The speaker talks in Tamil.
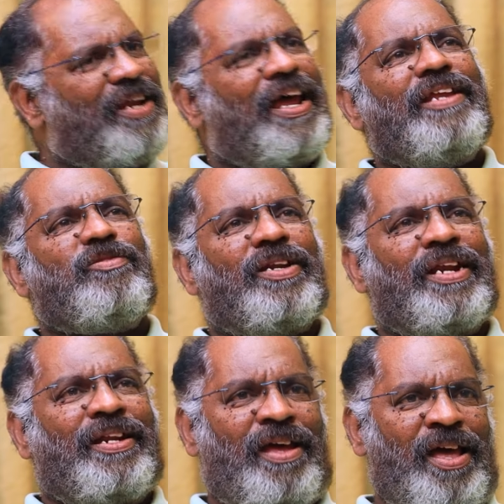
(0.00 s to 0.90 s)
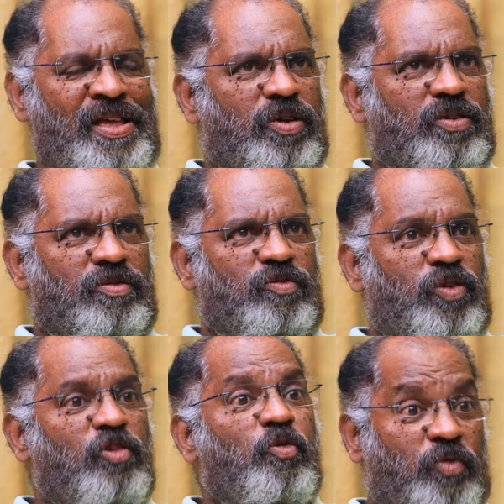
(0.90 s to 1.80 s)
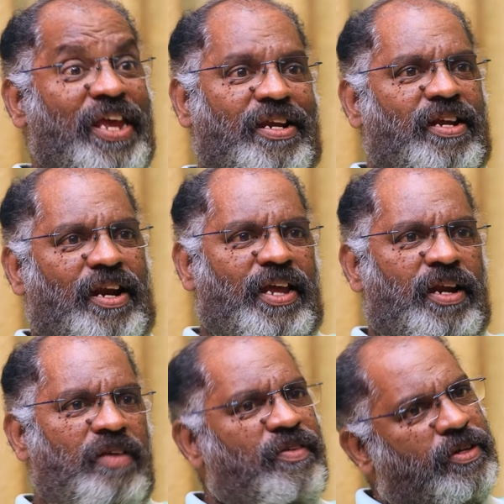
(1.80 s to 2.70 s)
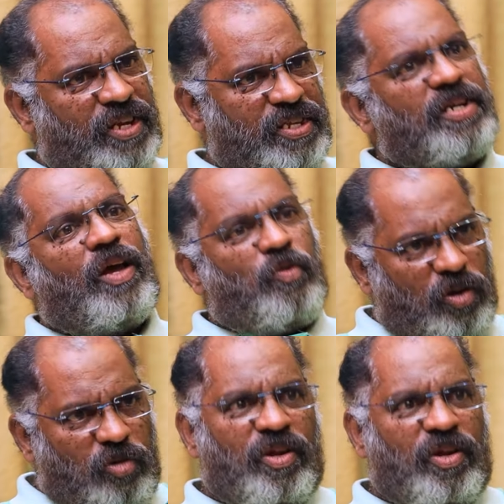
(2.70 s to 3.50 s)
நான் என்ன சொல்கிறேன்னா ஒரு உறவு முறை இருக்குல்ல லிவிங் டுகெதர் நான் உறவு